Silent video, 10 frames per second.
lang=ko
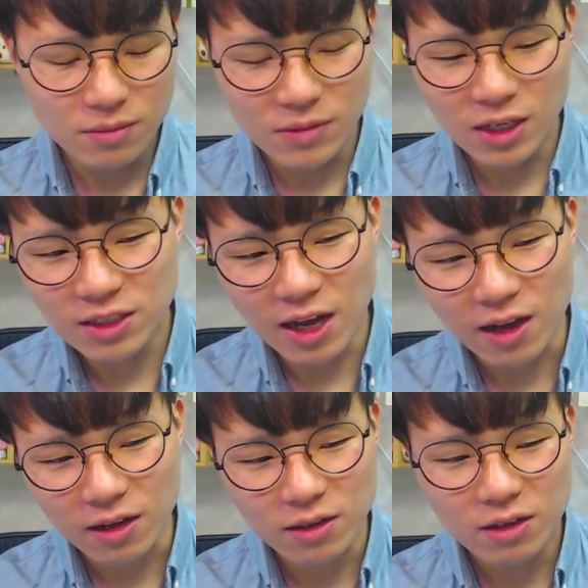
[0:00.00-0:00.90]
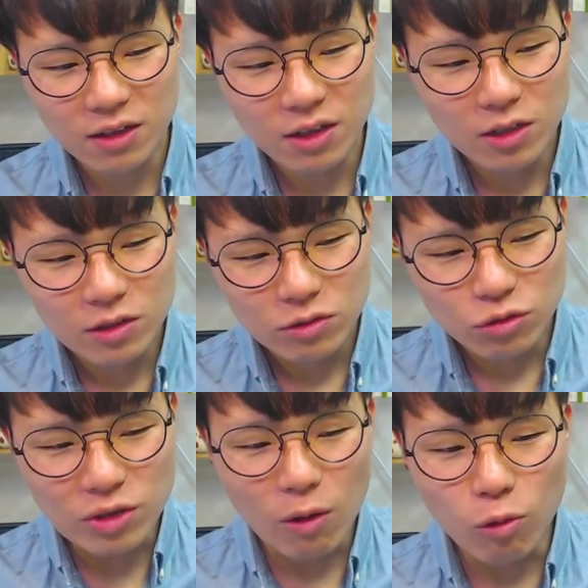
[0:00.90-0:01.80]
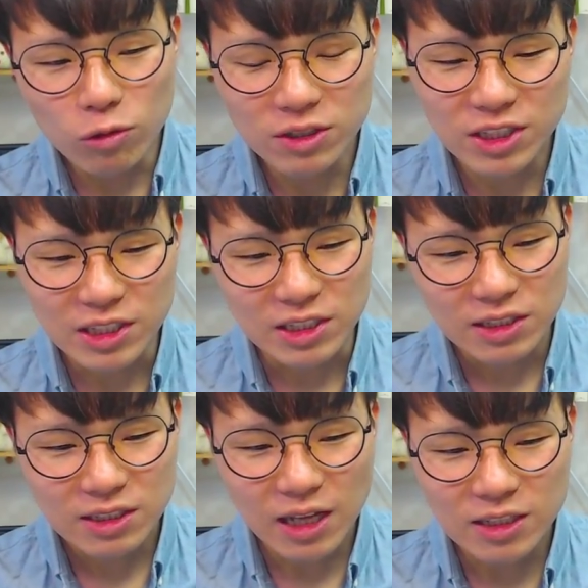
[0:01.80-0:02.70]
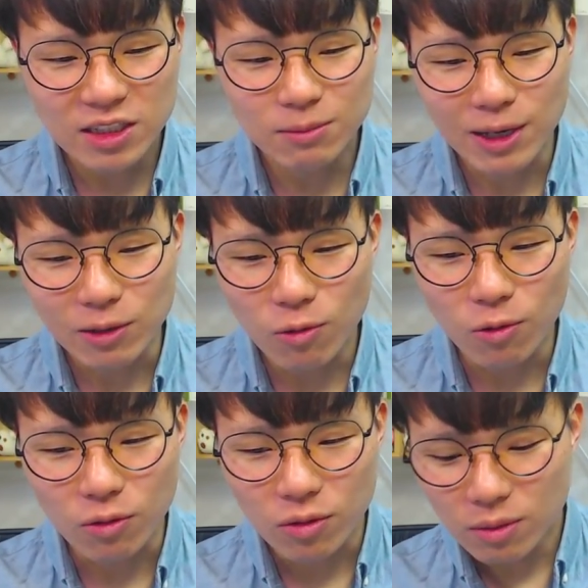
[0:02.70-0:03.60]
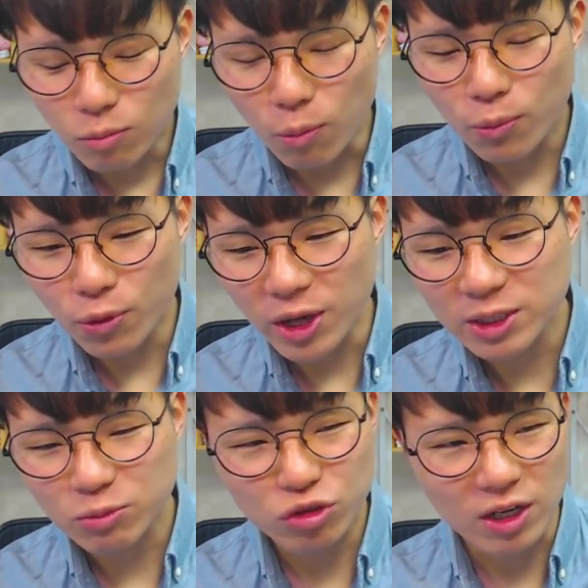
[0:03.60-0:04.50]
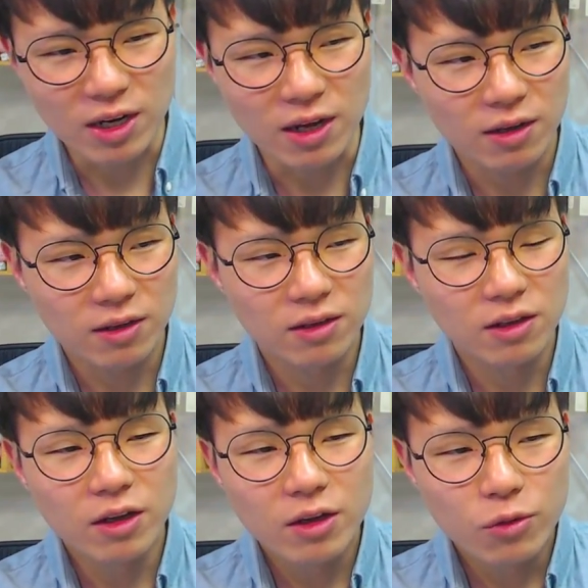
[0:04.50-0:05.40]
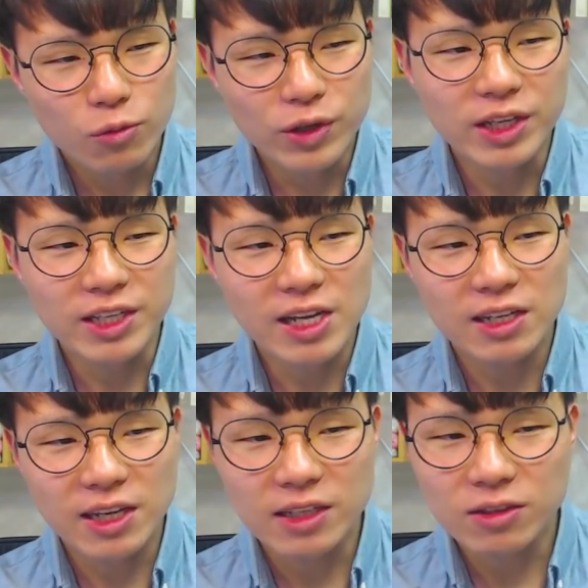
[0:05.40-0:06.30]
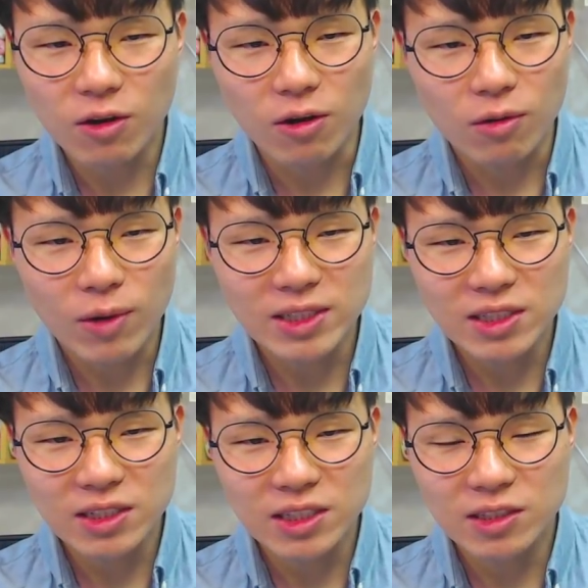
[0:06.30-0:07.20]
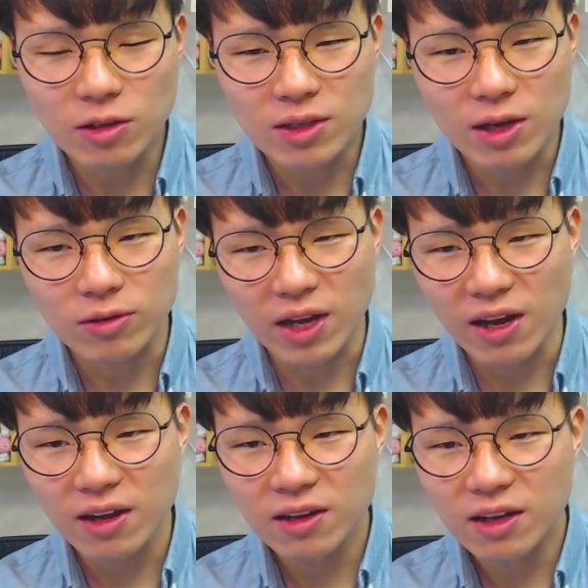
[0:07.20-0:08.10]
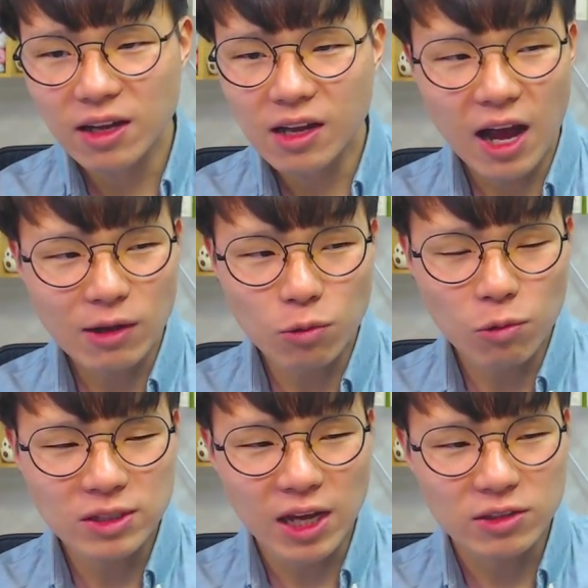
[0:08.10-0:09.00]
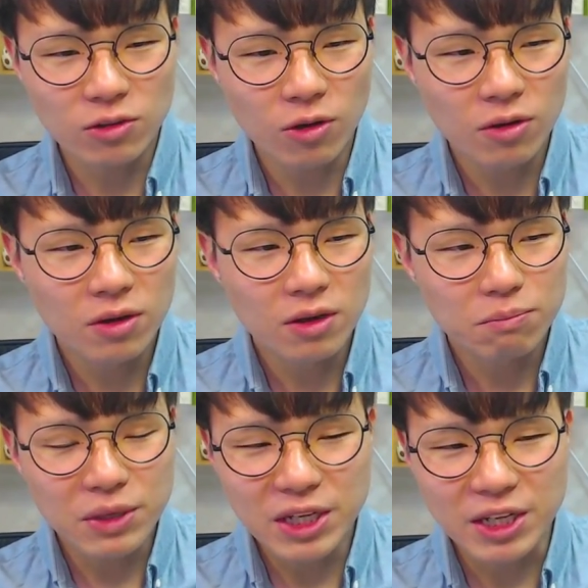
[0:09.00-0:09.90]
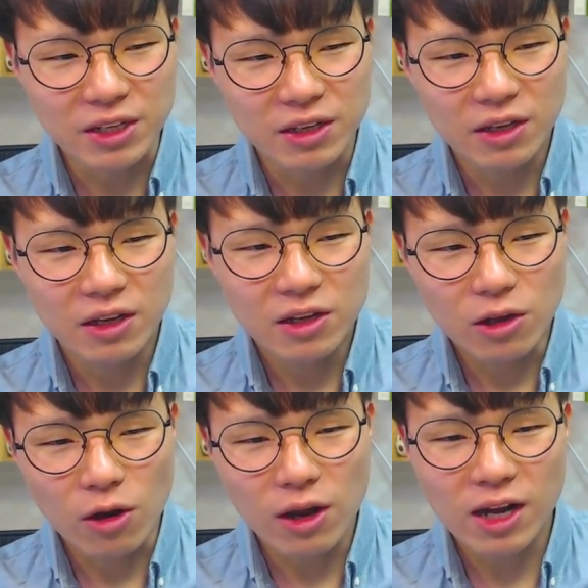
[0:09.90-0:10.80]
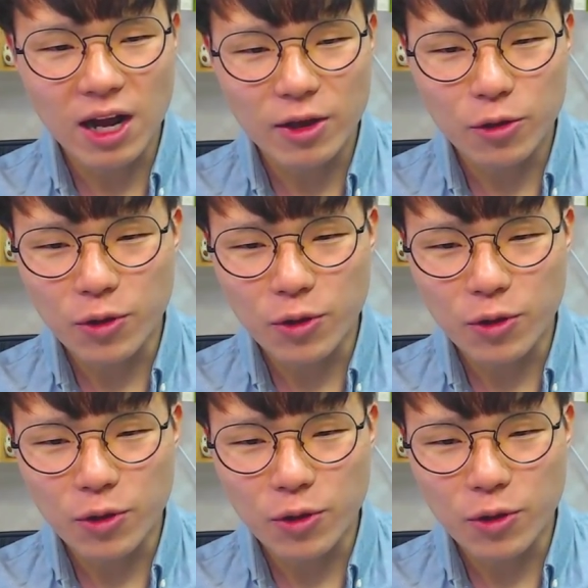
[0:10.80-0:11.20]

4. 누가 옳은지 따지지 말고 목표에 집중하라. 위 이야기에서 환승이 늦었다거나 항공사에서 미리 연락하기로